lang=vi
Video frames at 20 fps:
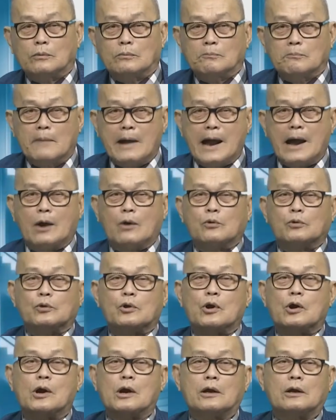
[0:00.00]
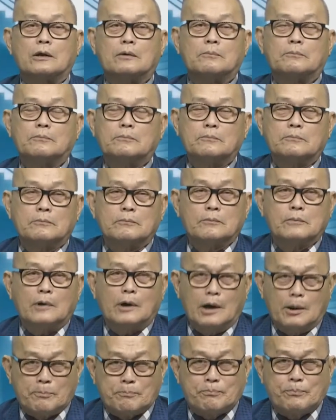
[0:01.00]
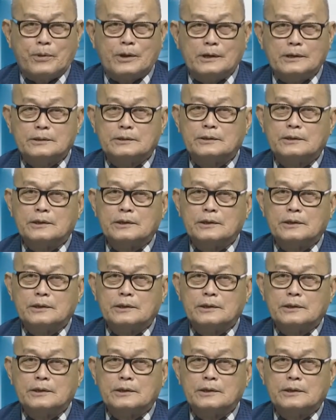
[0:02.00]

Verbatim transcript: bão gió nó ập tới